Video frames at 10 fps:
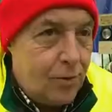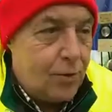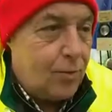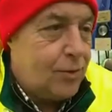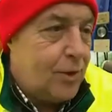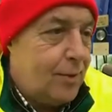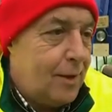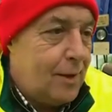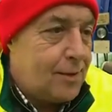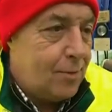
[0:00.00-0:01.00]
responsabile
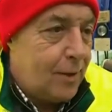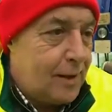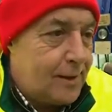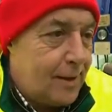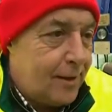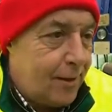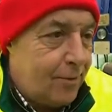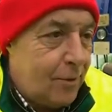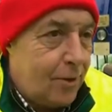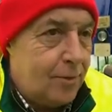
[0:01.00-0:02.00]
della sicurezza del
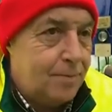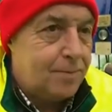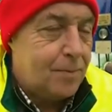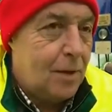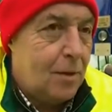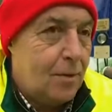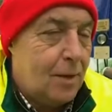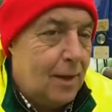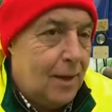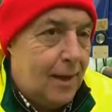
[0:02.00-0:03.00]
traforo no?
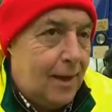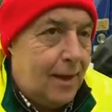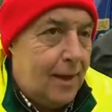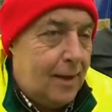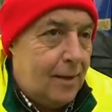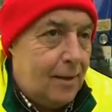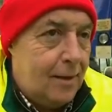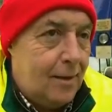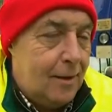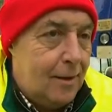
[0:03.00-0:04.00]
e
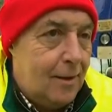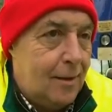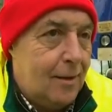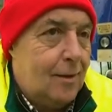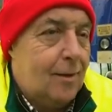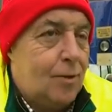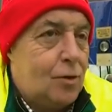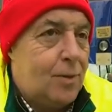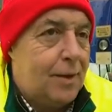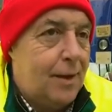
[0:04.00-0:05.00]
eh,
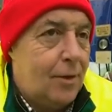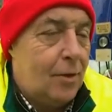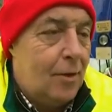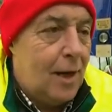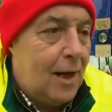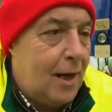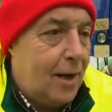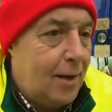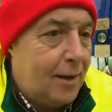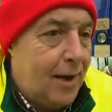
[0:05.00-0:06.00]
Spadino
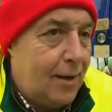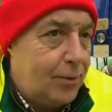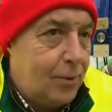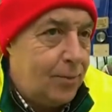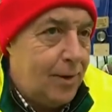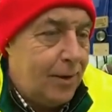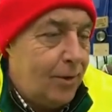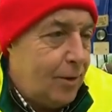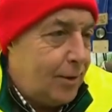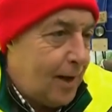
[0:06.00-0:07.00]
ha dato per
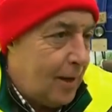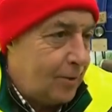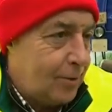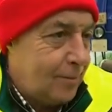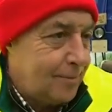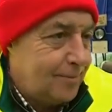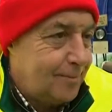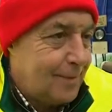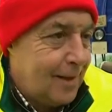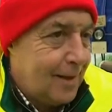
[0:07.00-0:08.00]
noi tanto.
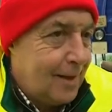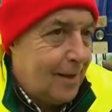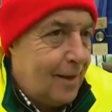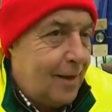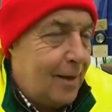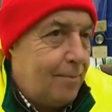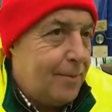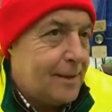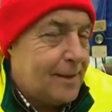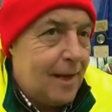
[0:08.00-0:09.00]
Eh,
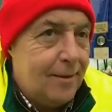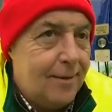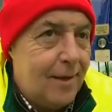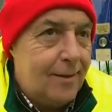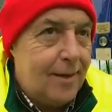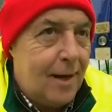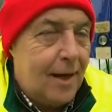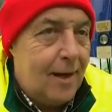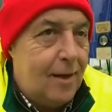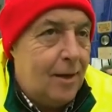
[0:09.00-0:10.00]
rappresenta
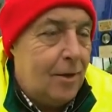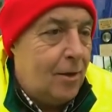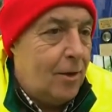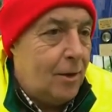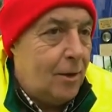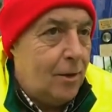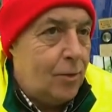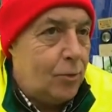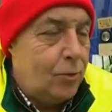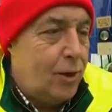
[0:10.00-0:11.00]
direi eh,
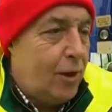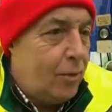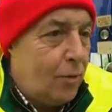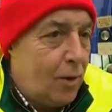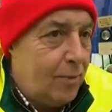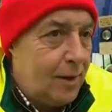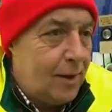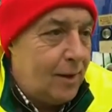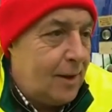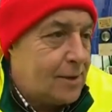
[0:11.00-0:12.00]
tutti gli
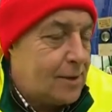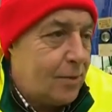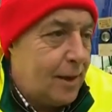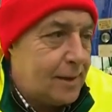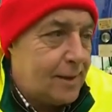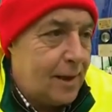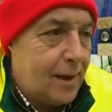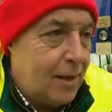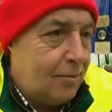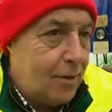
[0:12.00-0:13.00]
uomini della sicurezza
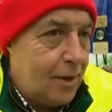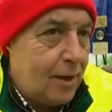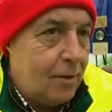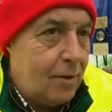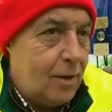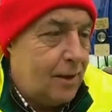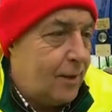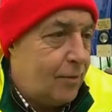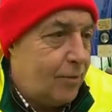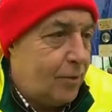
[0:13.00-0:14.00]
che lavorano al
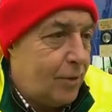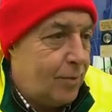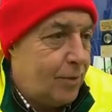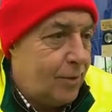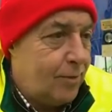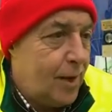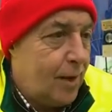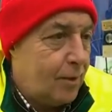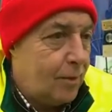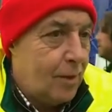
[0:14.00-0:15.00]
traforo del Monte Bianco,